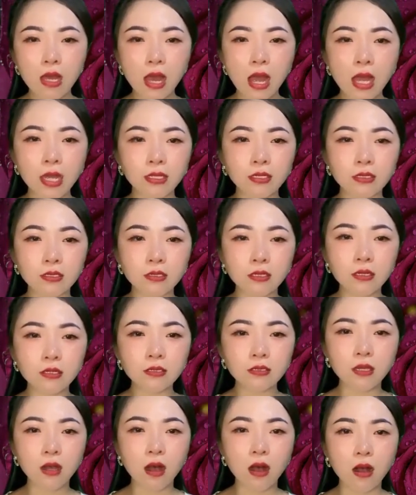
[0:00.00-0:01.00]
Anh sững
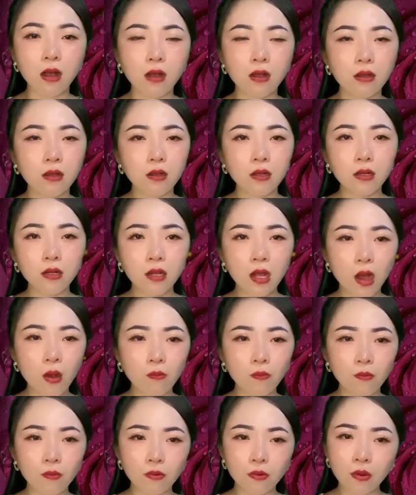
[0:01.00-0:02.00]
sờ, Ngọc,
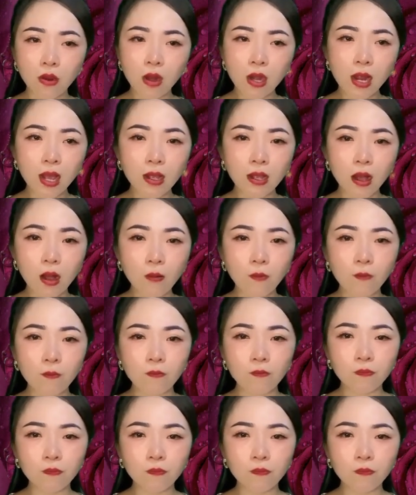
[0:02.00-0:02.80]
đó là Ngọc.